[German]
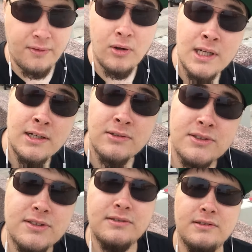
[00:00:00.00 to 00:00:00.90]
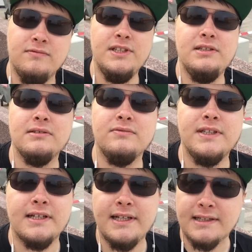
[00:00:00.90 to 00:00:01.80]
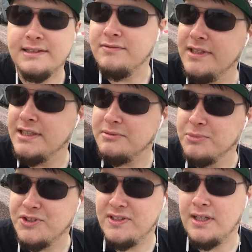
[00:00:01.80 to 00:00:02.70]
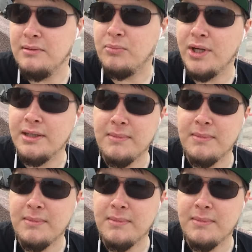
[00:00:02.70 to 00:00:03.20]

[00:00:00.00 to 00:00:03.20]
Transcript: Fallout-Video wieder reaktivieren. Ich musste da einen Break